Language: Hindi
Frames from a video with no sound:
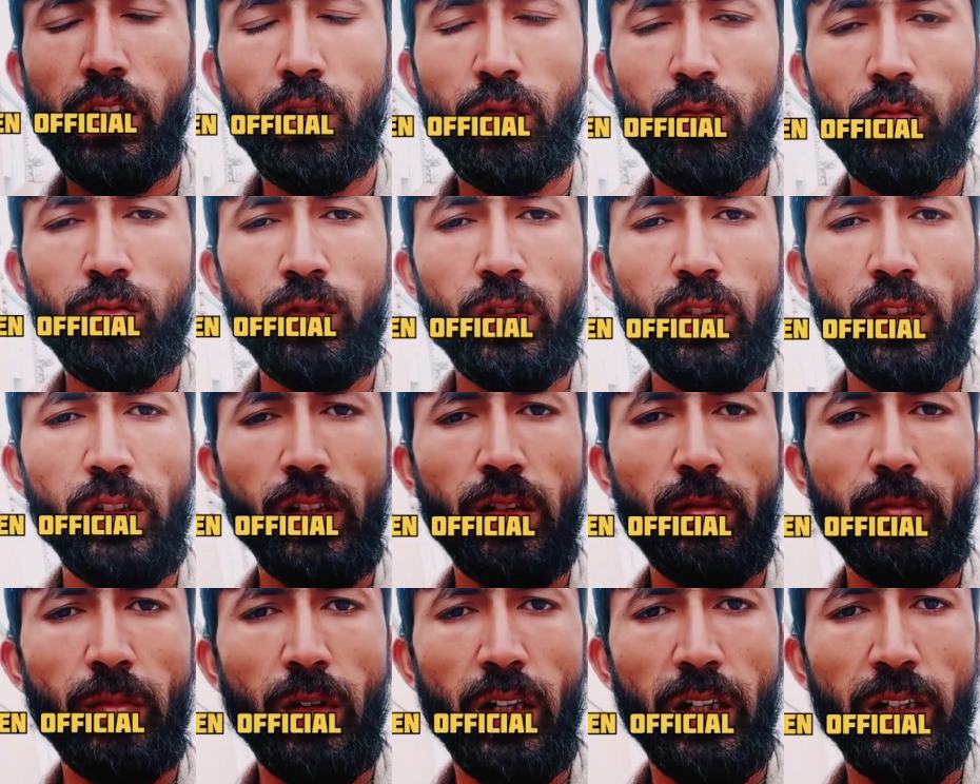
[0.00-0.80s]
ये उनकी
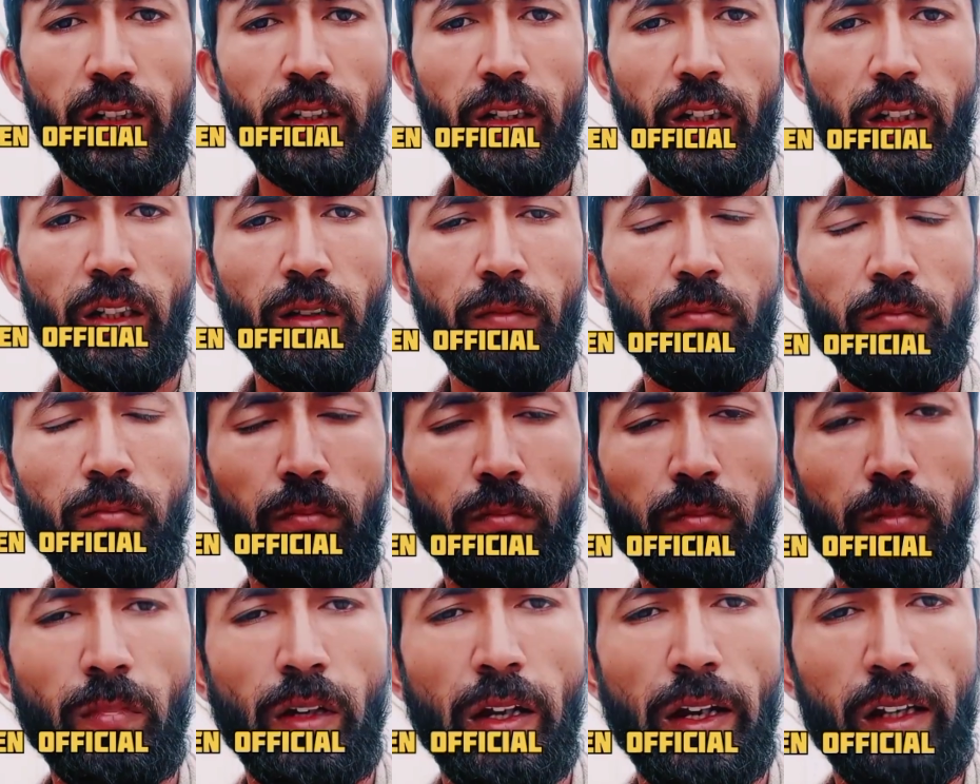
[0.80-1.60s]
डिमांड के
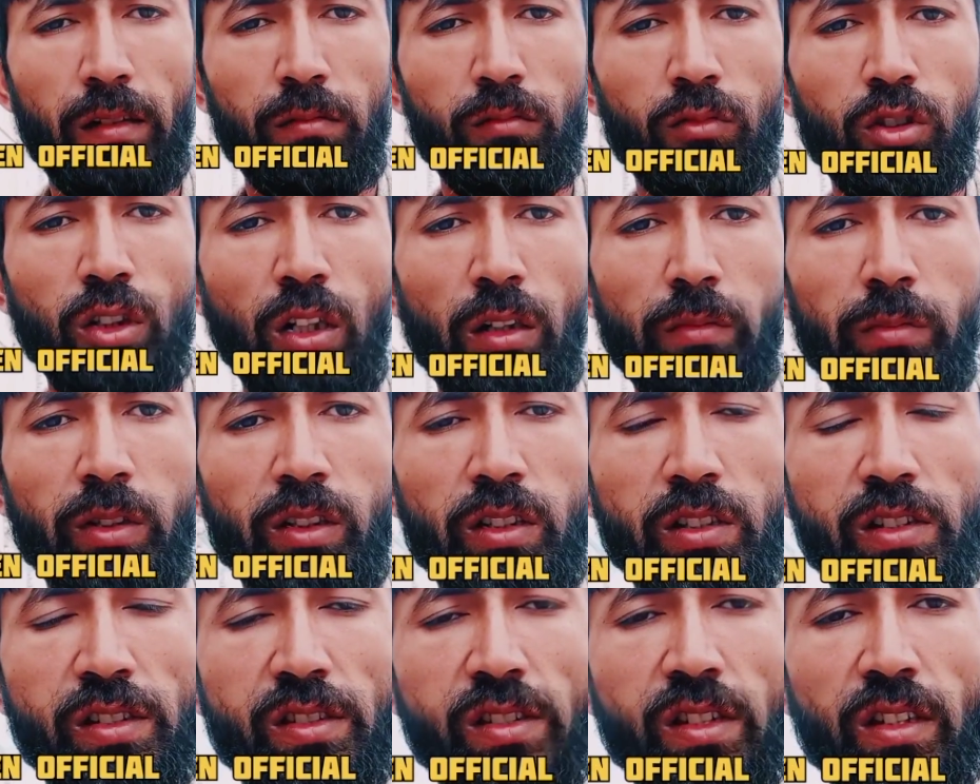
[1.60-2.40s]
एन मुताबिक
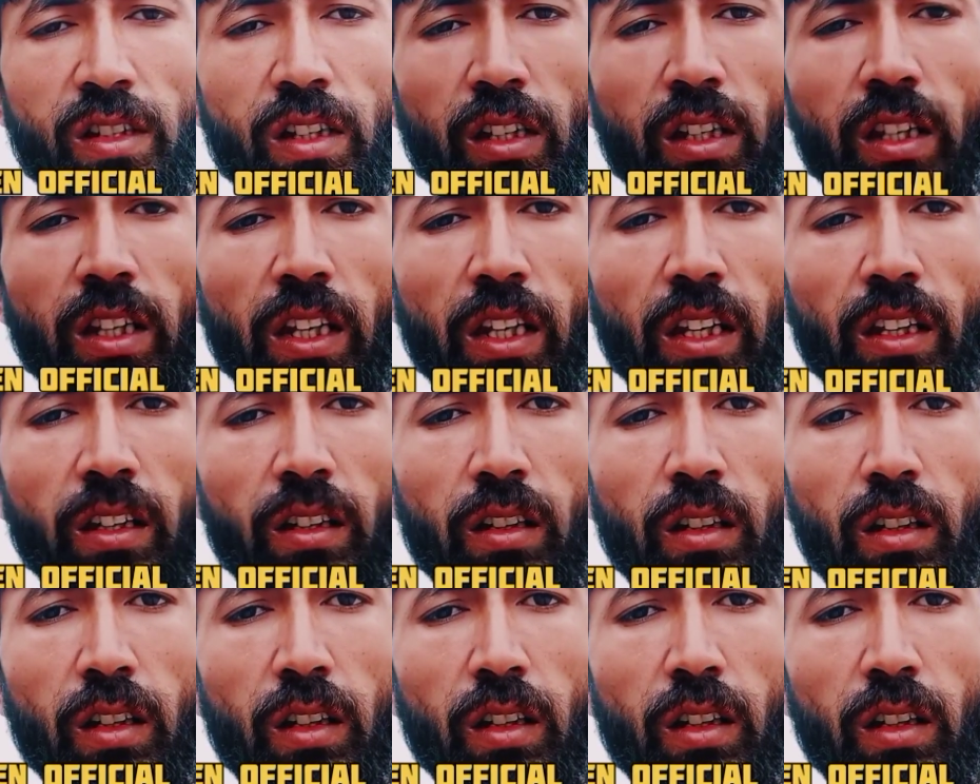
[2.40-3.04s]
चीज़ें नहीं हैं